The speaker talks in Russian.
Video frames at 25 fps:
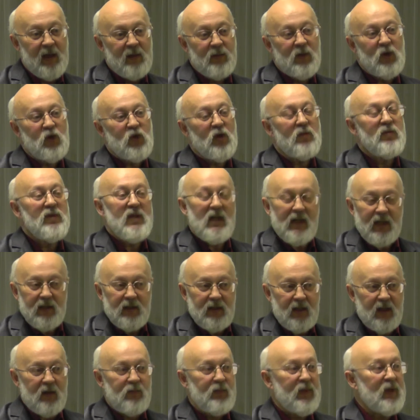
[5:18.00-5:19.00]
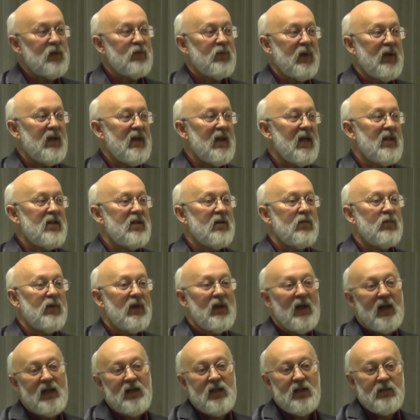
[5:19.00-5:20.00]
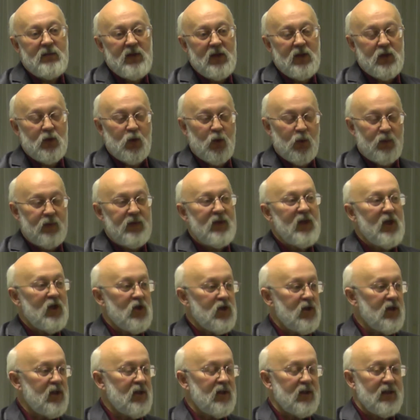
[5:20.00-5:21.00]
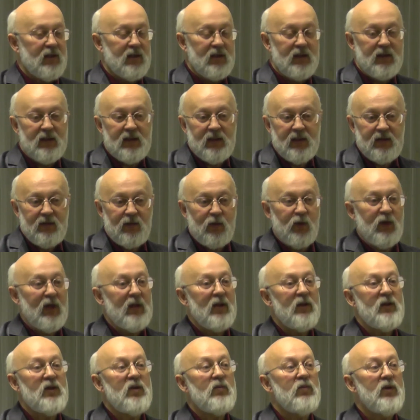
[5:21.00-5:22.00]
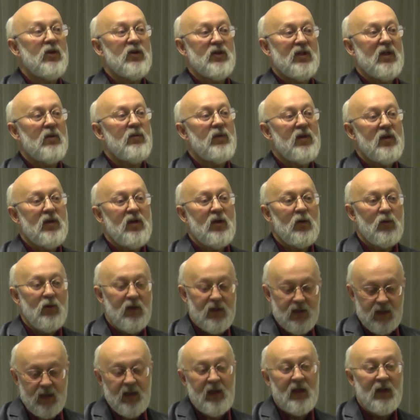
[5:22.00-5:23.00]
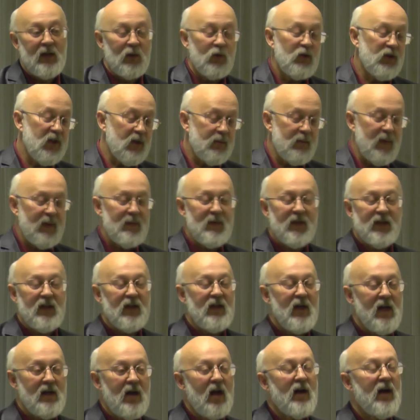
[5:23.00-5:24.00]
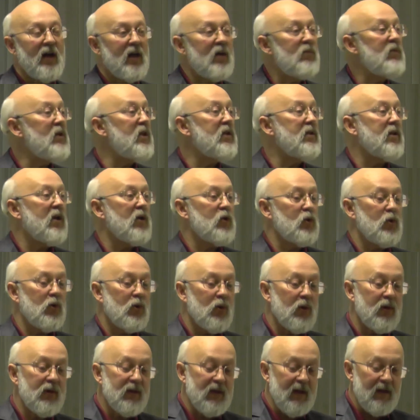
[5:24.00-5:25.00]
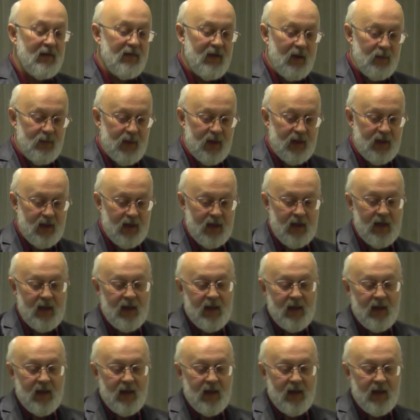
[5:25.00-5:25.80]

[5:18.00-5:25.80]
Причем некоторые предприятия были одними из крупнейших э, в Урало-Сибирском регионе. Ну, например, такая как Рамильская суконная фабрика.